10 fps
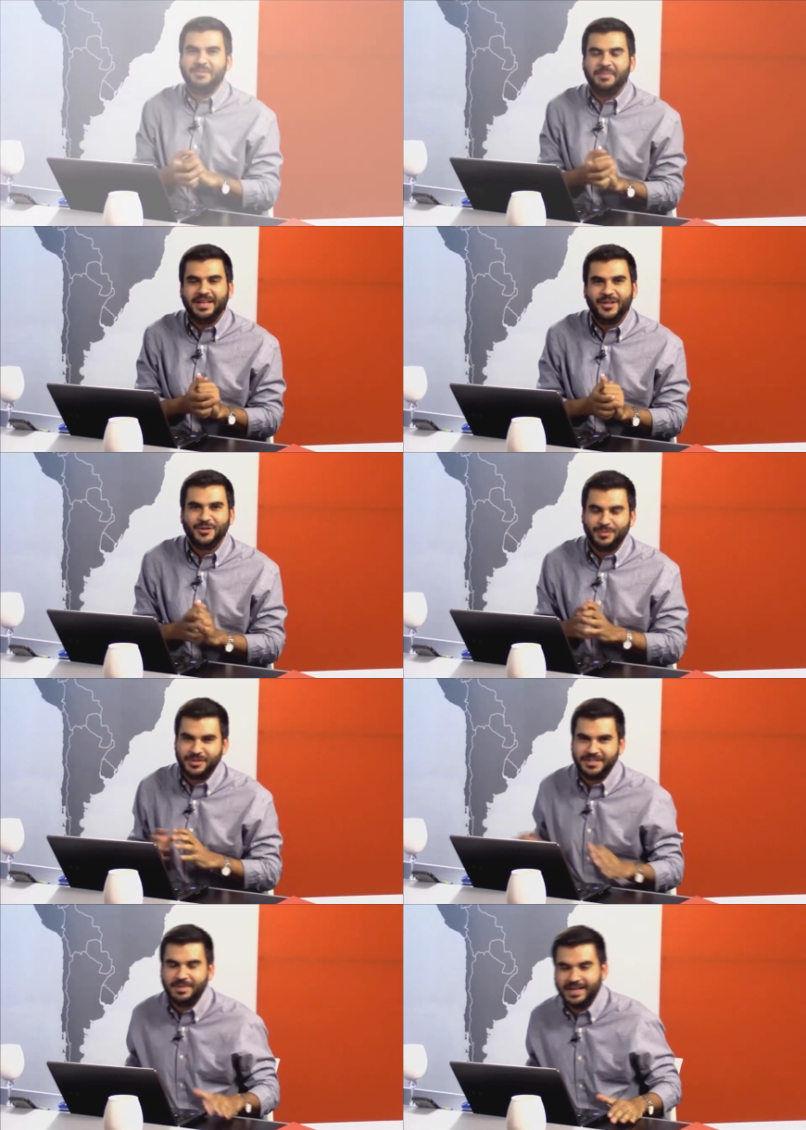y bienvenidos.
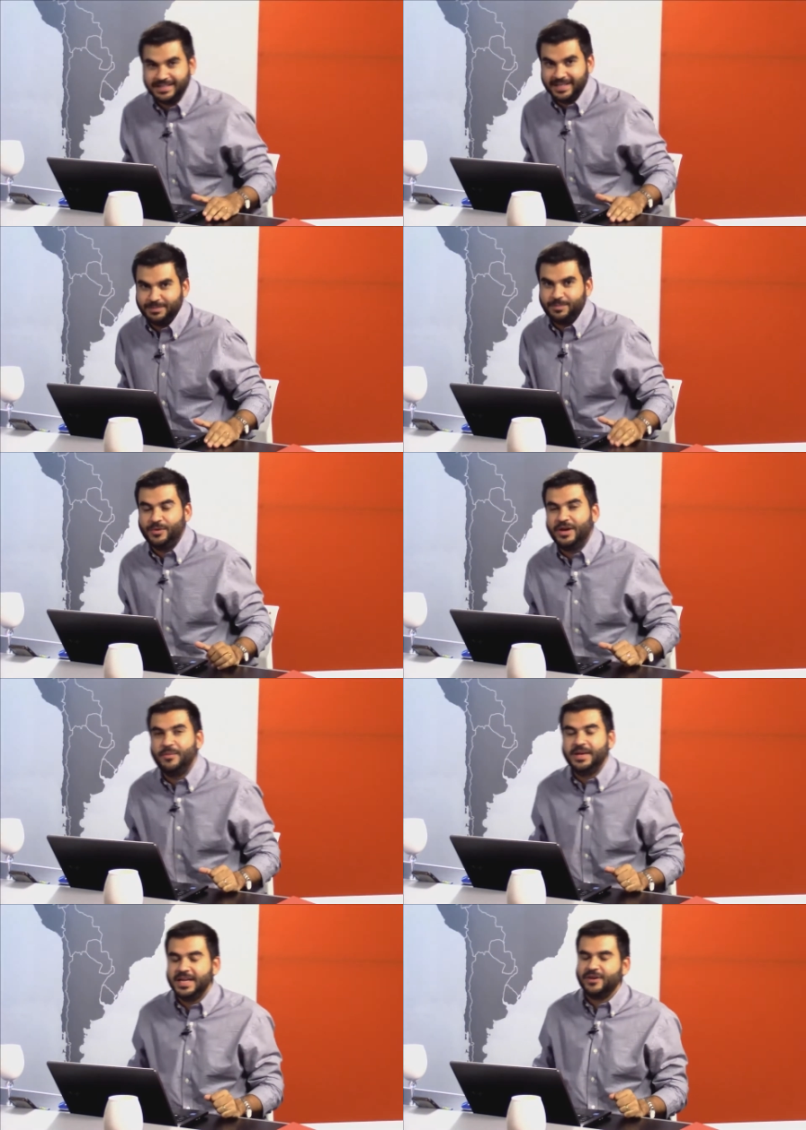Muchísimas gracias por
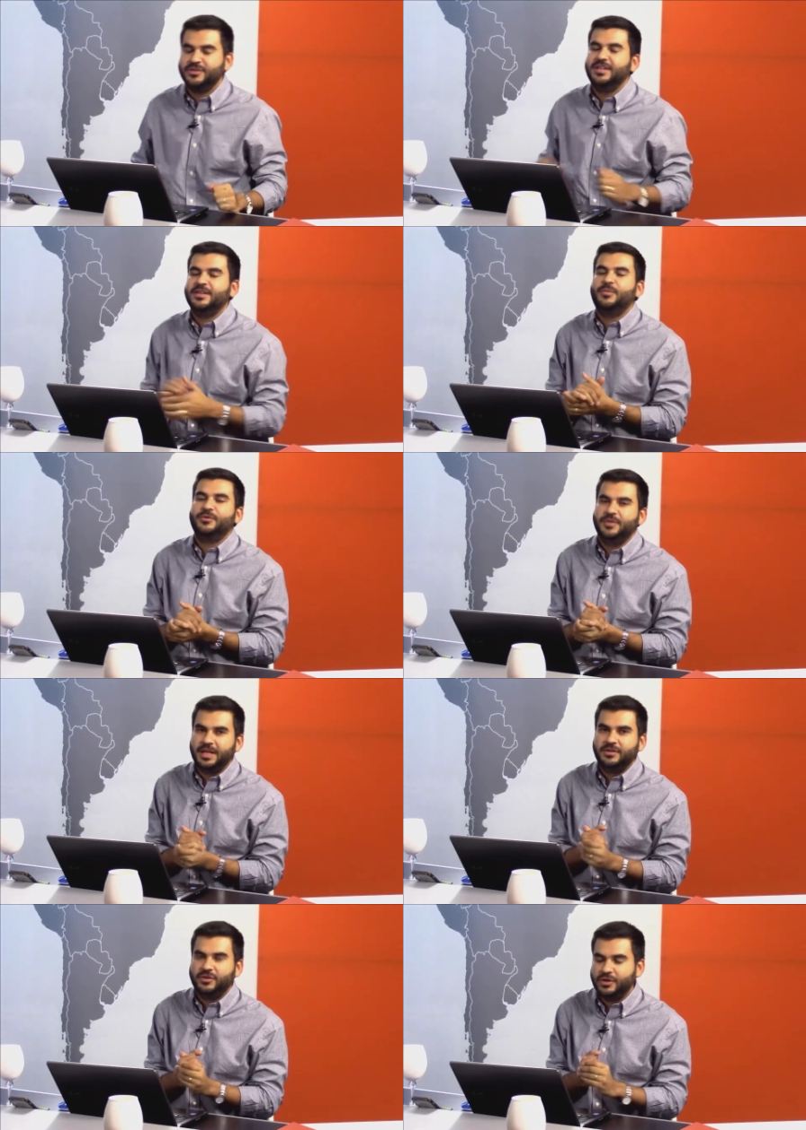acompañarnos. En esta
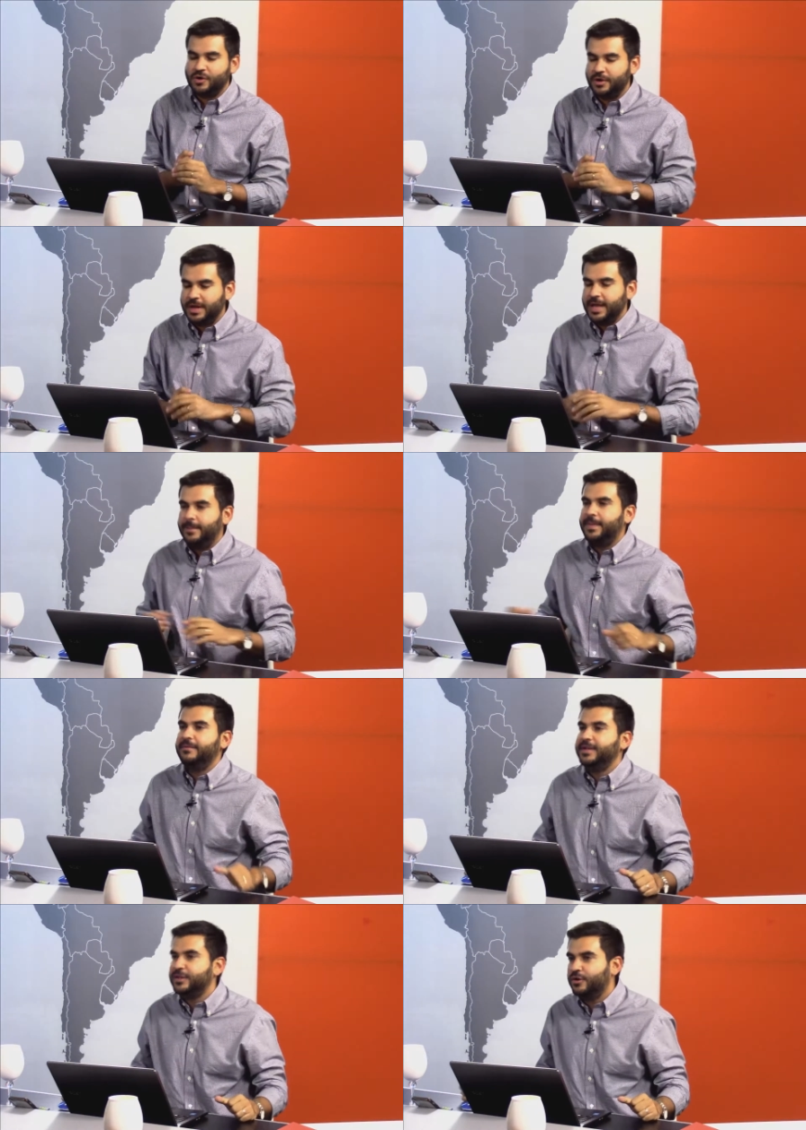oportunidad estoy con
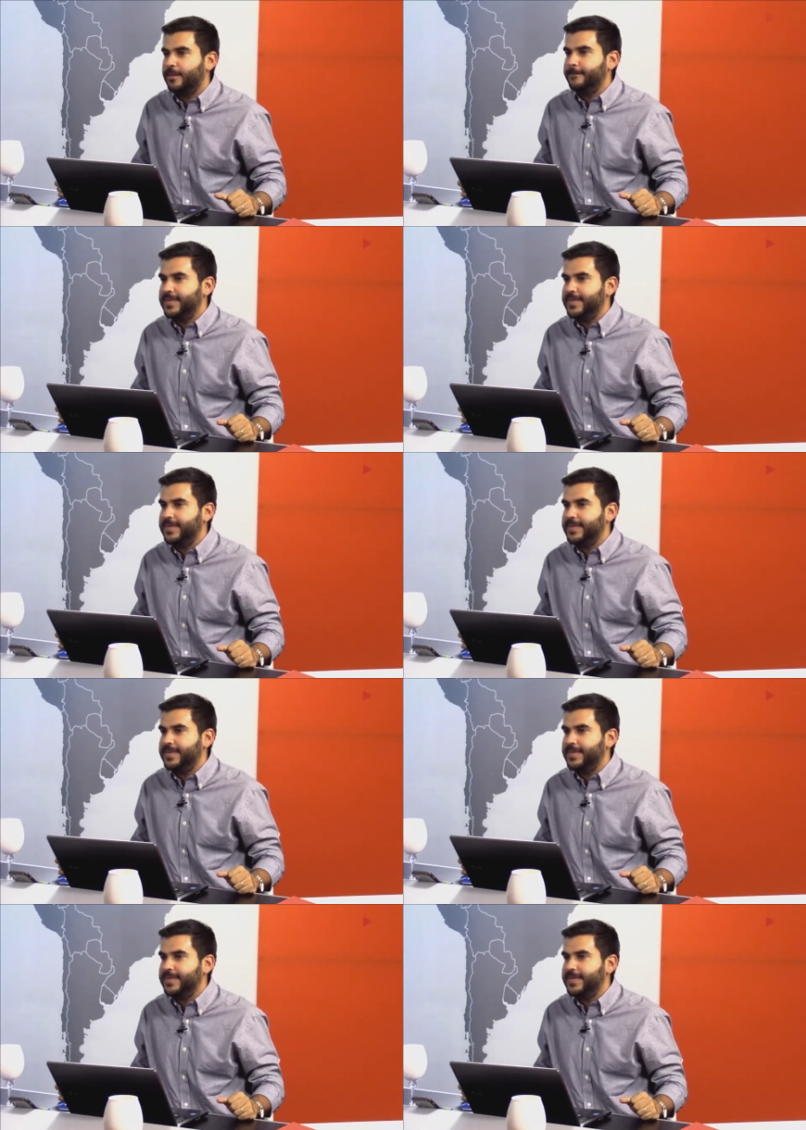Pablito